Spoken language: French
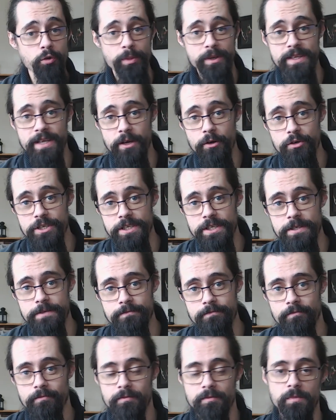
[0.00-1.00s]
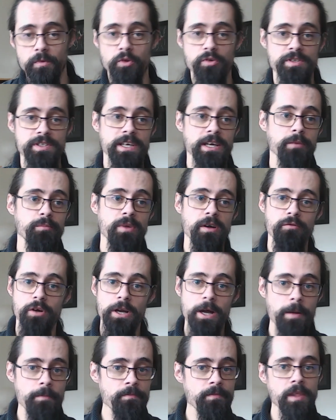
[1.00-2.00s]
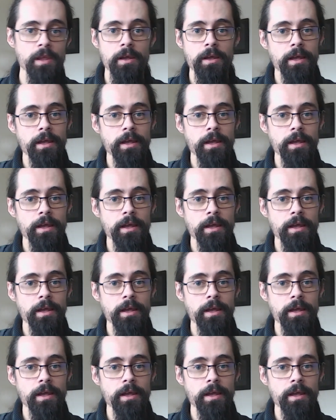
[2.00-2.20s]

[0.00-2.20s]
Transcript: pédagogique de dire, bah voilà,